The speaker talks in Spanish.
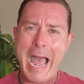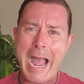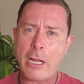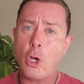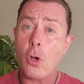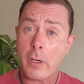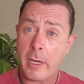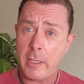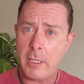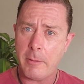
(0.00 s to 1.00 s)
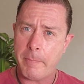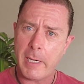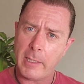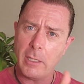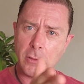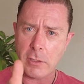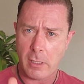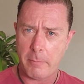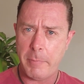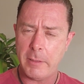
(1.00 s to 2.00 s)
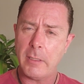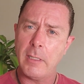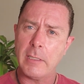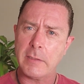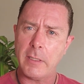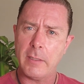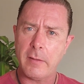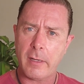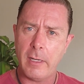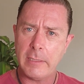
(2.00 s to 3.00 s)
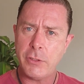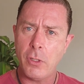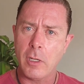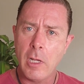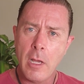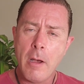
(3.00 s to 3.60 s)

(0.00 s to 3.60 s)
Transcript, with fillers: a corregir para que no se repitan en la siguiente relación.